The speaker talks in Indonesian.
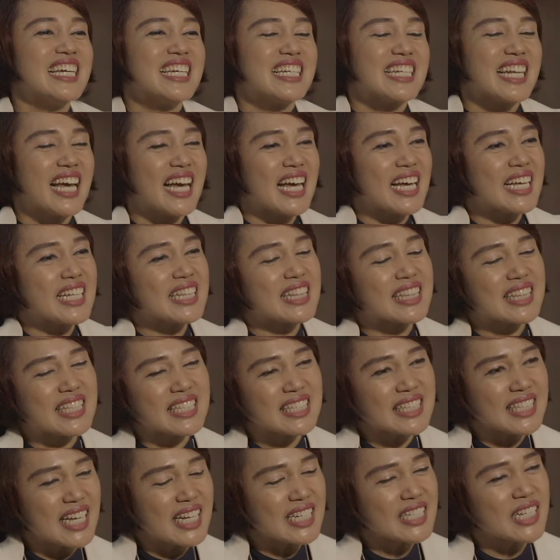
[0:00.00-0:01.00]
Nah,
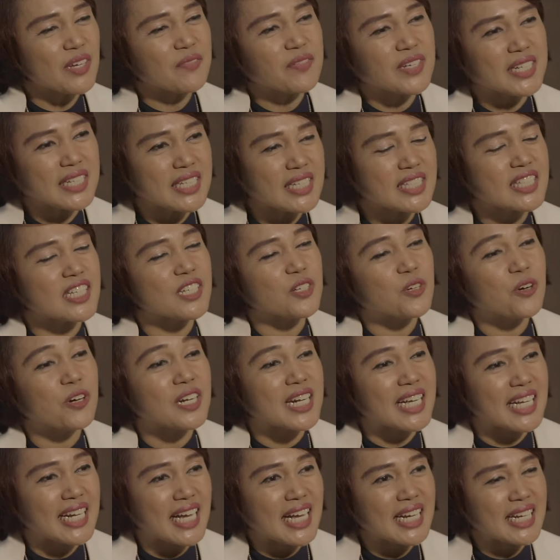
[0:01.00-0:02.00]
tentang definisi
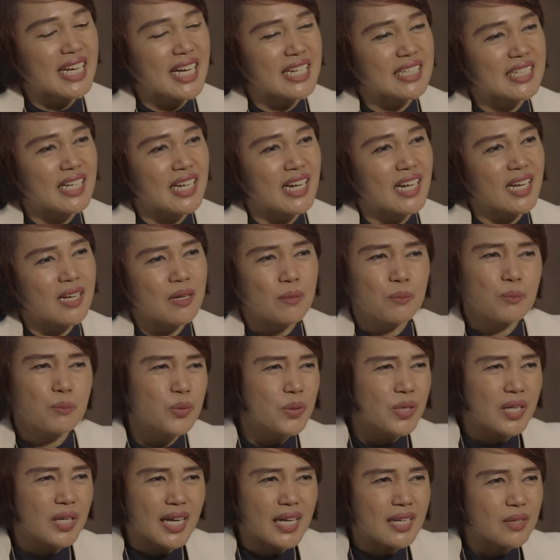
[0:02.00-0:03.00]
gorengan adalah
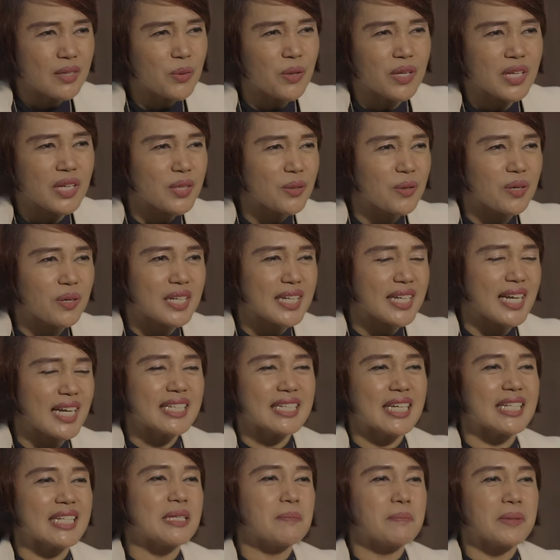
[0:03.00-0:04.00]
bukan goreng-gorengan
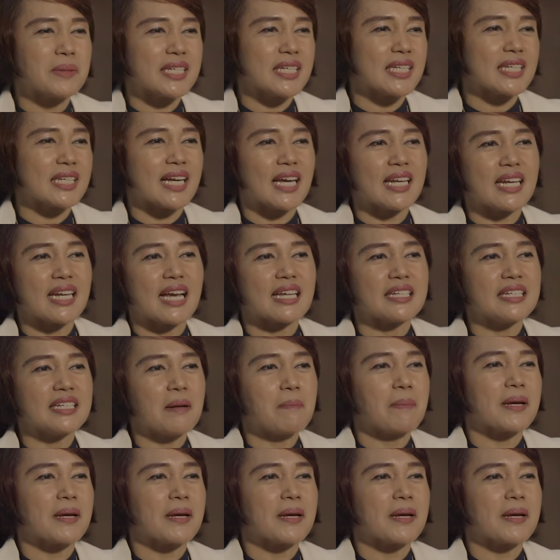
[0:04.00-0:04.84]
yang dipikirkan ada